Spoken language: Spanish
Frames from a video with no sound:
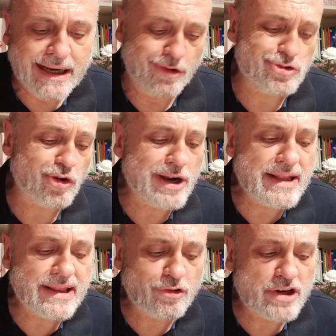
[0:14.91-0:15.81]
a los
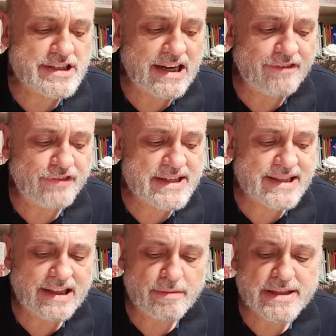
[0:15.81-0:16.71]
organizadores de la
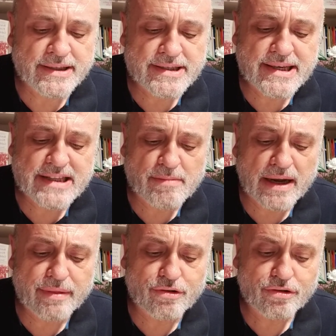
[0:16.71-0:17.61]
fiesta del 26 de
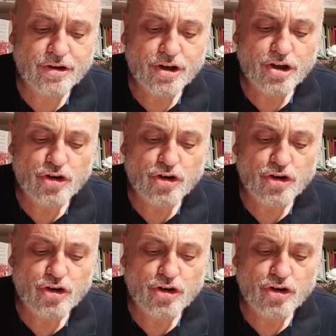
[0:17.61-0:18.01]
marzo,